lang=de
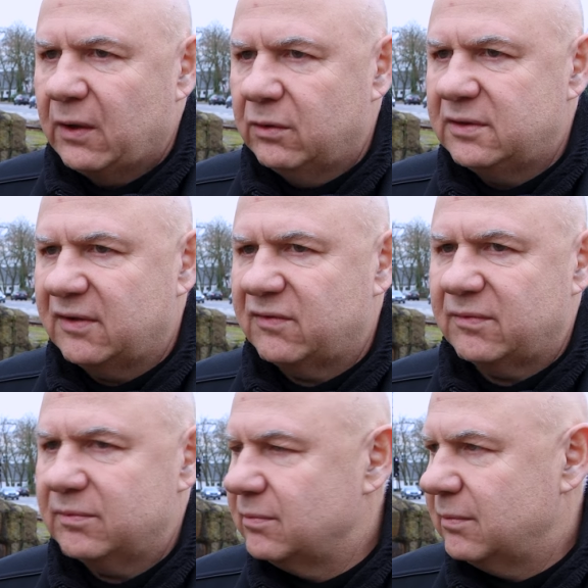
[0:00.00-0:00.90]
und
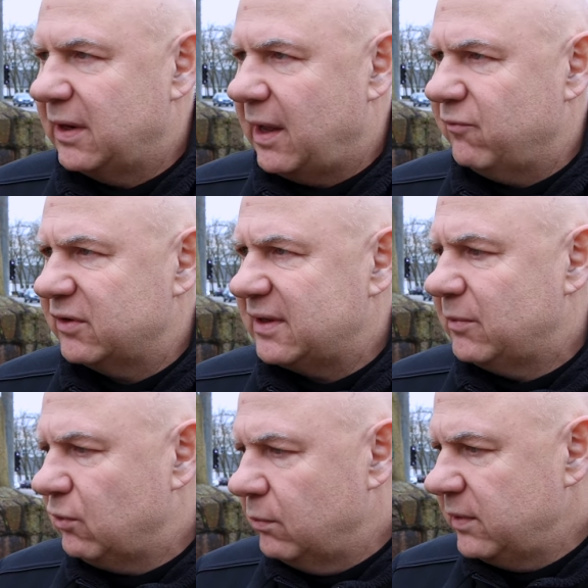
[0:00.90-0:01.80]
dass man einfach
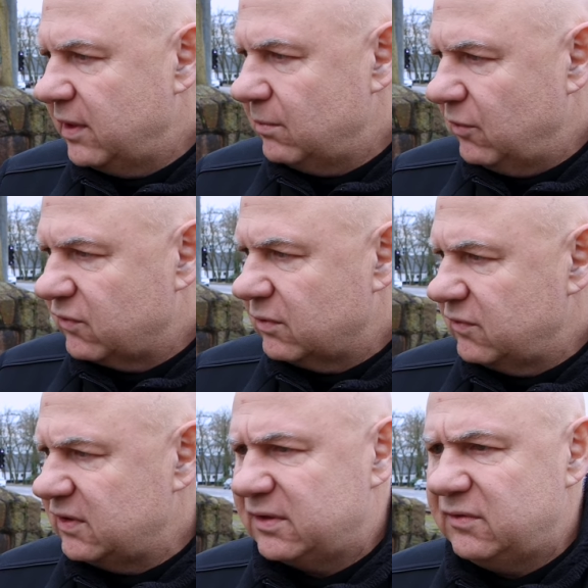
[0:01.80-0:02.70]
damit umgehen muss
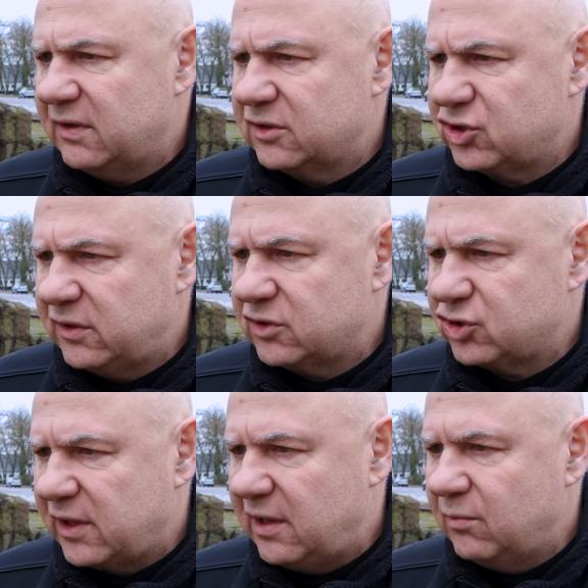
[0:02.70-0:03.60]
und sich dieser Geschichte
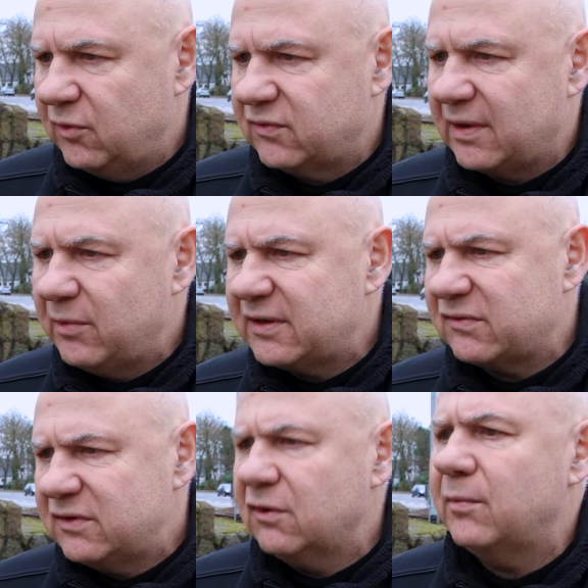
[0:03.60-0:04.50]
stellen muss, damit
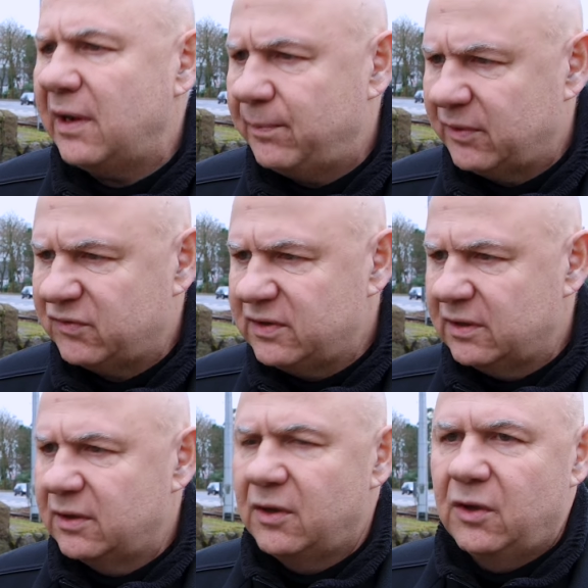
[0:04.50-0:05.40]
das nicht nochmal
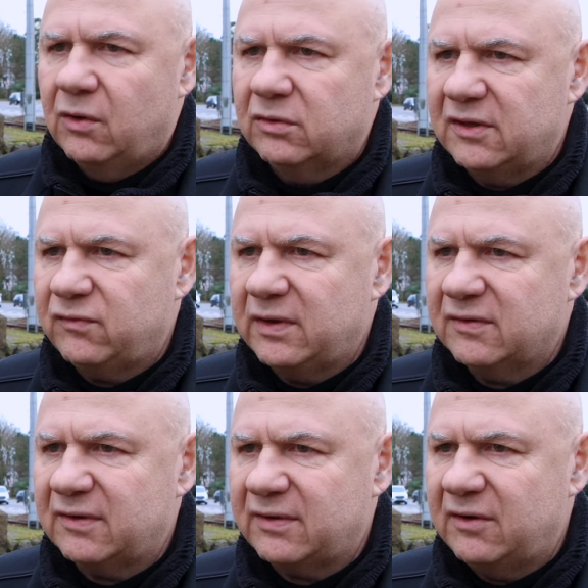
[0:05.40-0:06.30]
passiert. Und deswegen
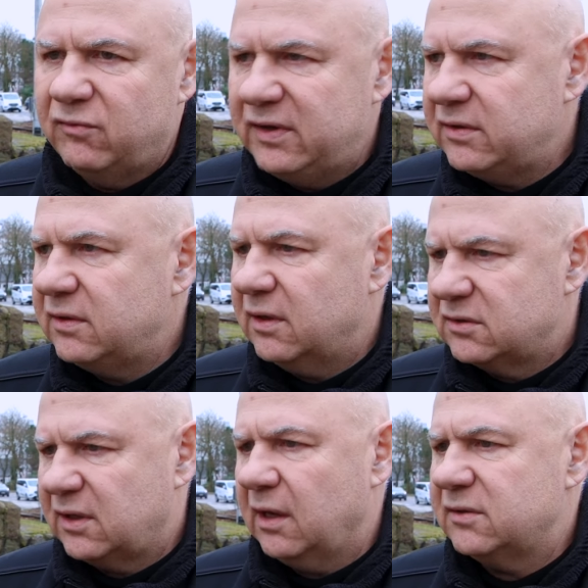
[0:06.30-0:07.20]
ist das ein
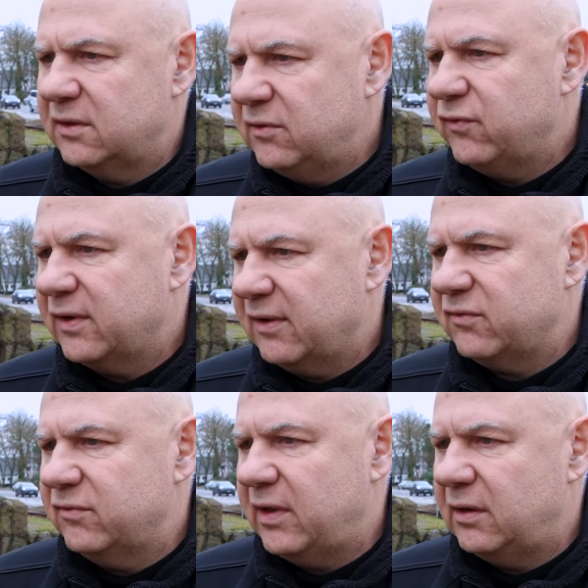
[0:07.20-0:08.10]
wichtiger Tag, der nie
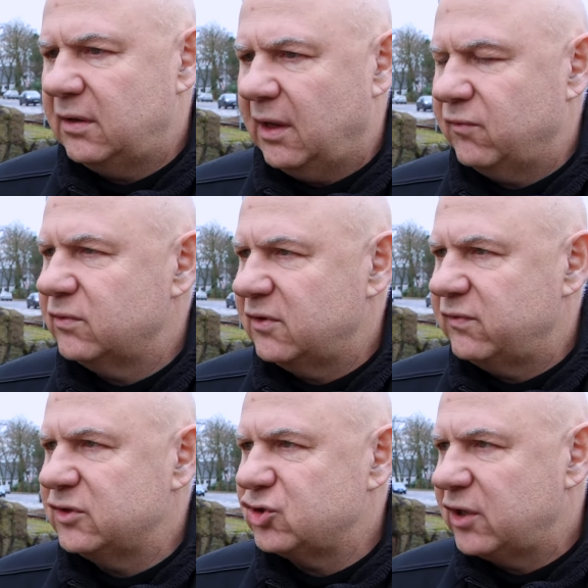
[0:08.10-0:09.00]
vergessen werden darf. Und
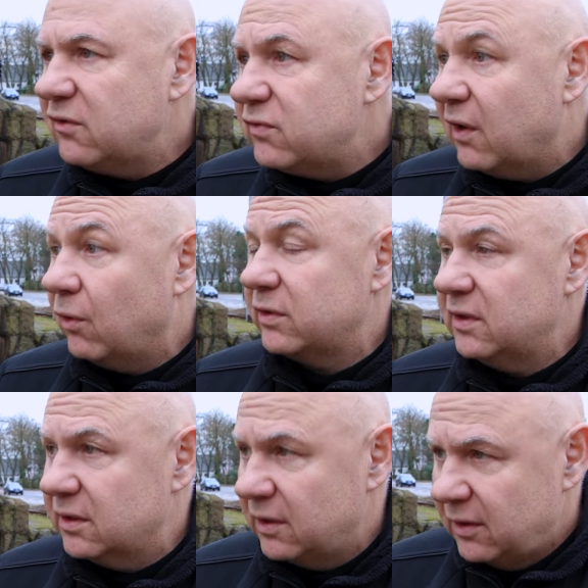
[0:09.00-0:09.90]
deswegen stehen wir auch
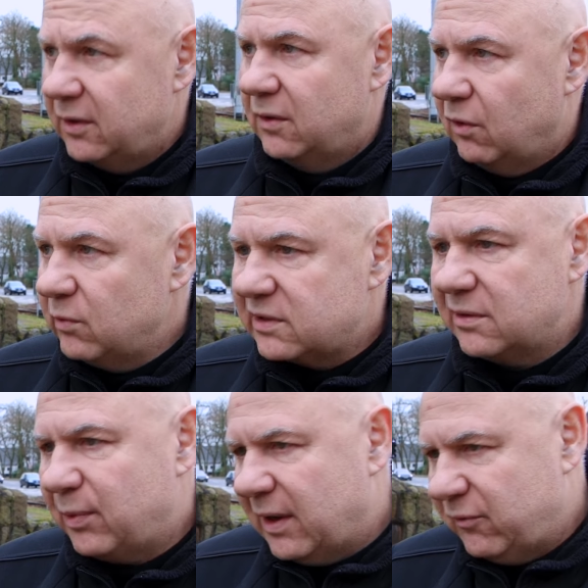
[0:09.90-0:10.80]
hier
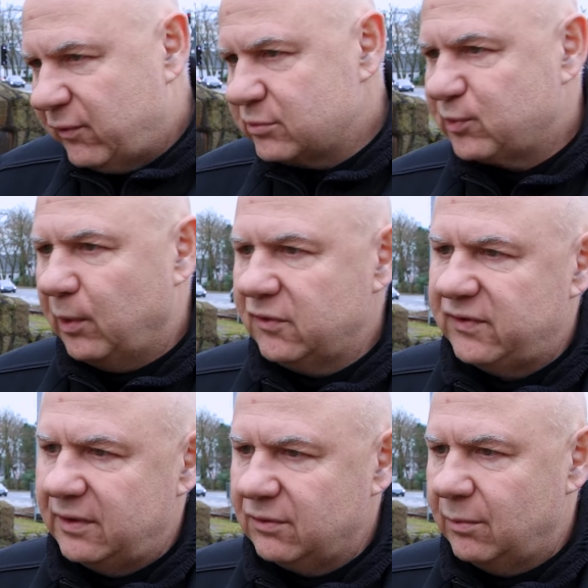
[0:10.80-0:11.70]
unmittelbar vom
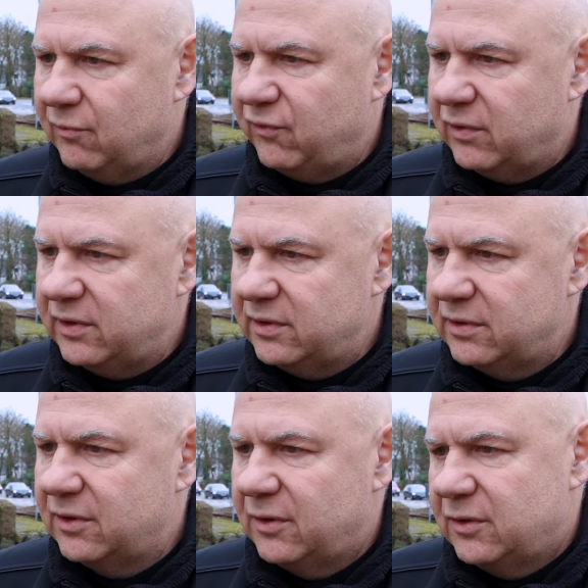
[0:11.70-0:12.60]
Sportzentrum vor
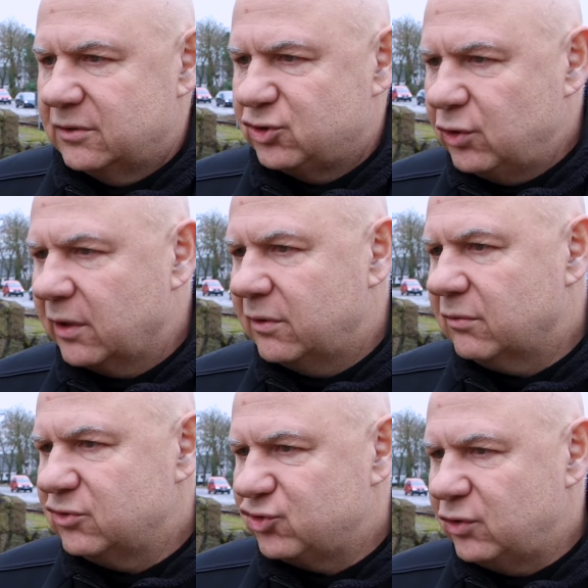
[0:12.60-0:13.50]
den Schülerinnen
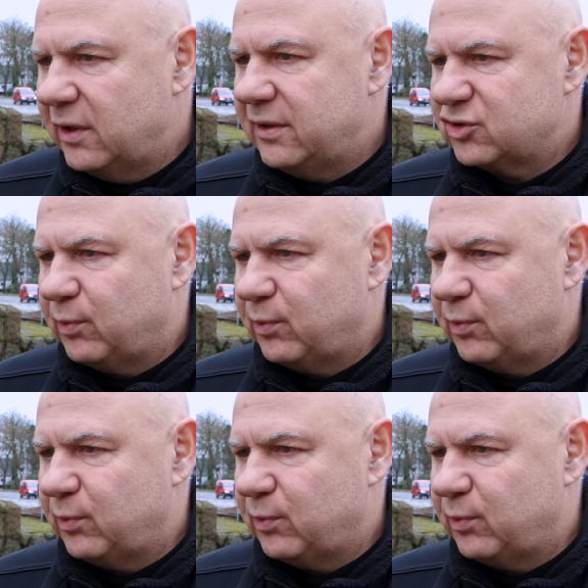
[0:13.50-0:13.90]
und Schülern der